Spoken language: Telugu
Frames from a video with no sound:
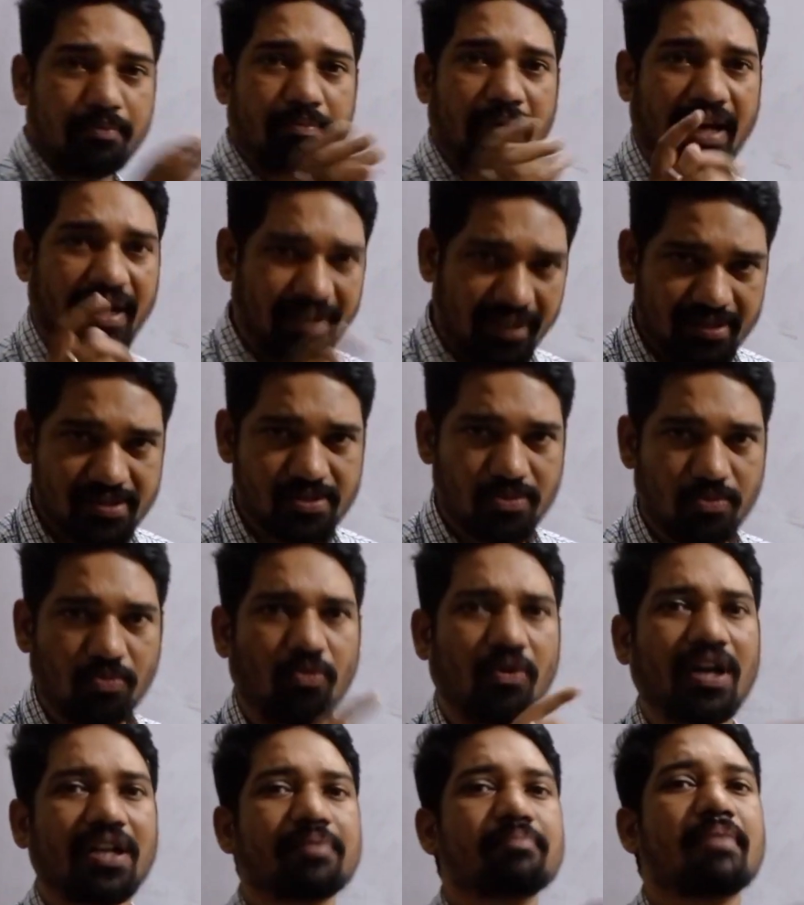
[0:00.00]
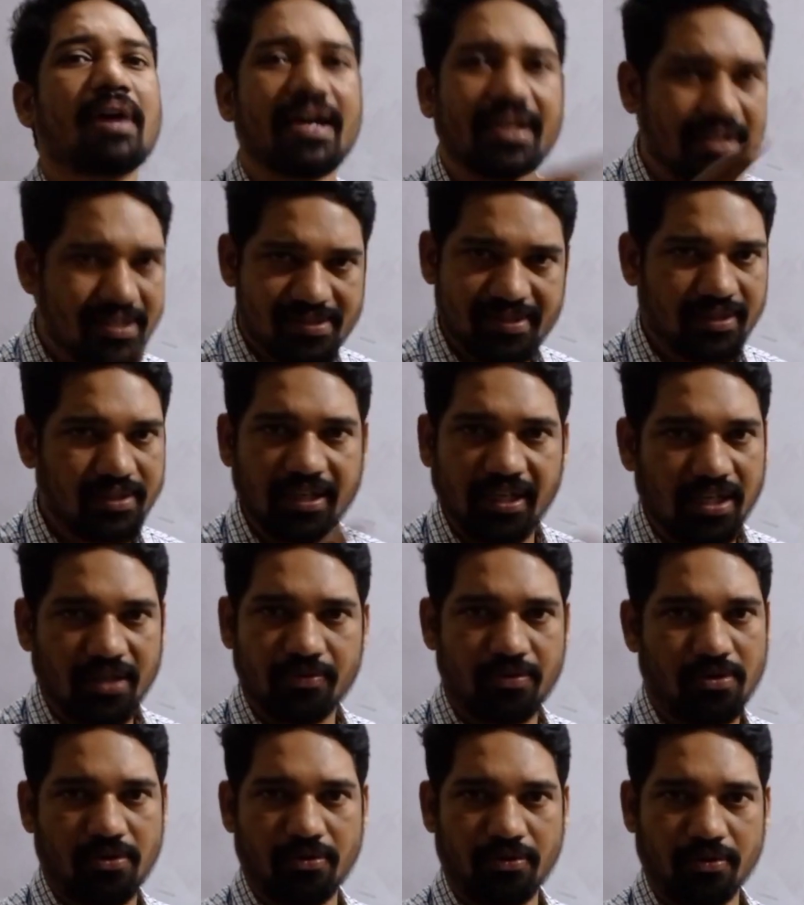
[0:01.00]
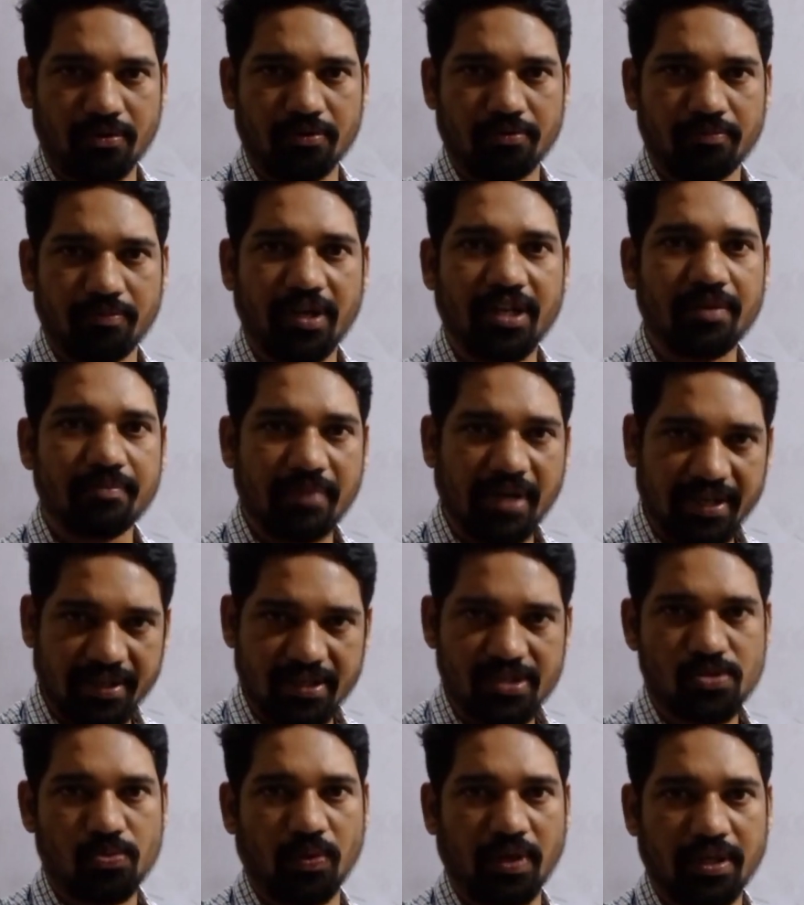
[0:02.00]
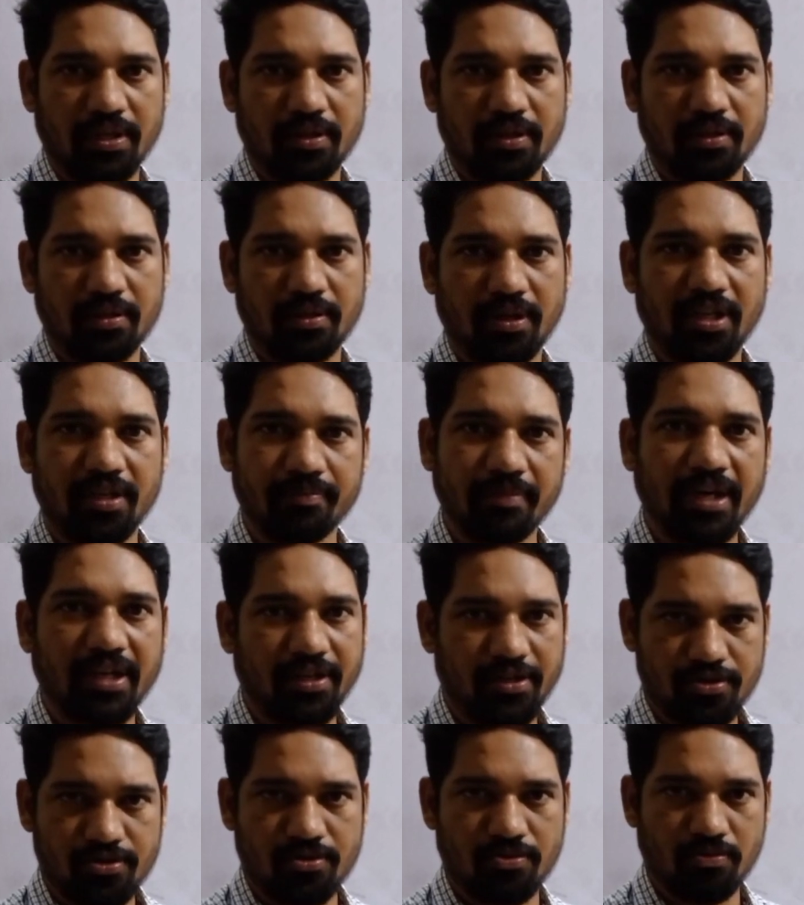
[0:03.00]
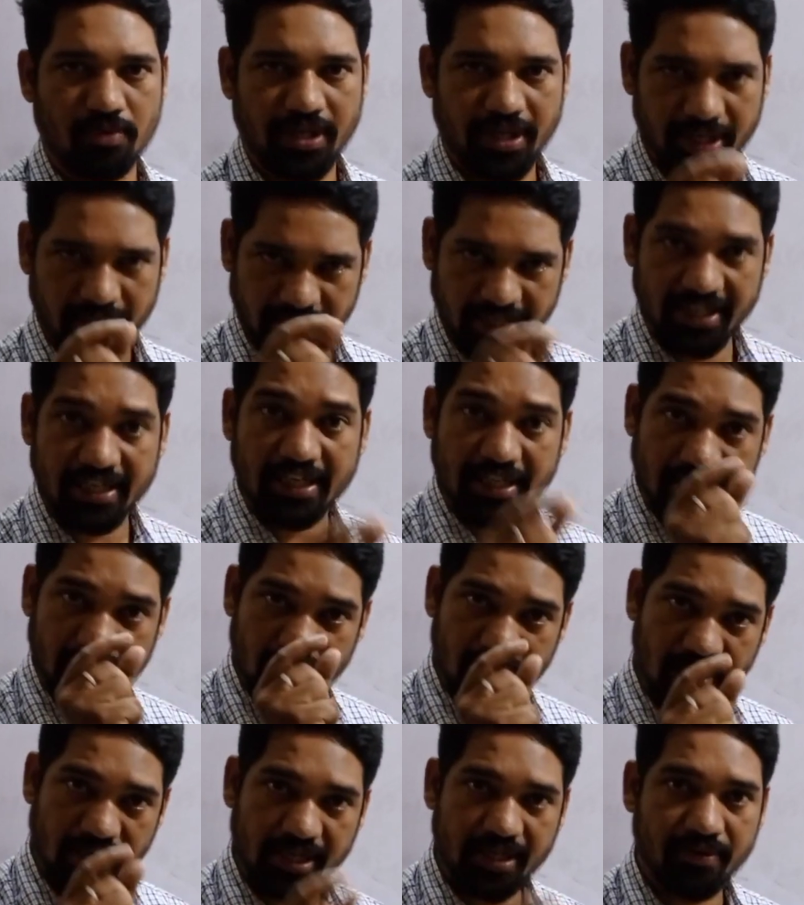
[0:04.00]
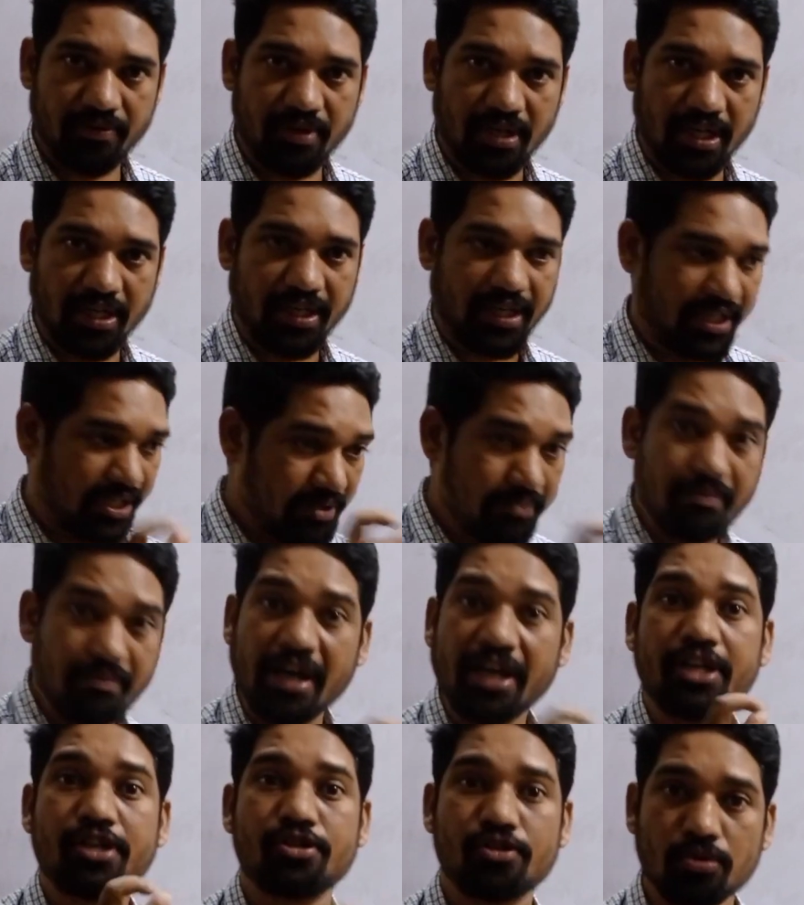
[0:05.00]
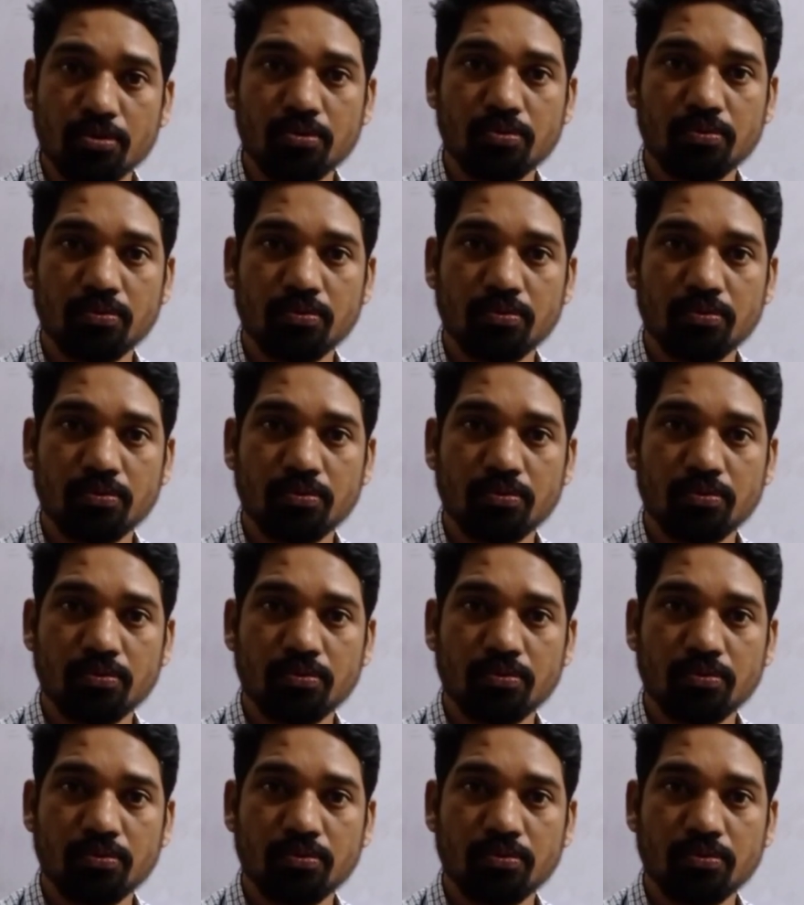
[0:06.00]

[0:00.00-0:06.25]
మైనస్ వన్ మైనస్ ఎన్ అలా ఉండకూడదు ఎన్ మైనస్ వన్ ఎన్ మైనస్ టూ అంటే ఎన్ ఎన్ లాగే ఉండాలి ఎన్ బై టూ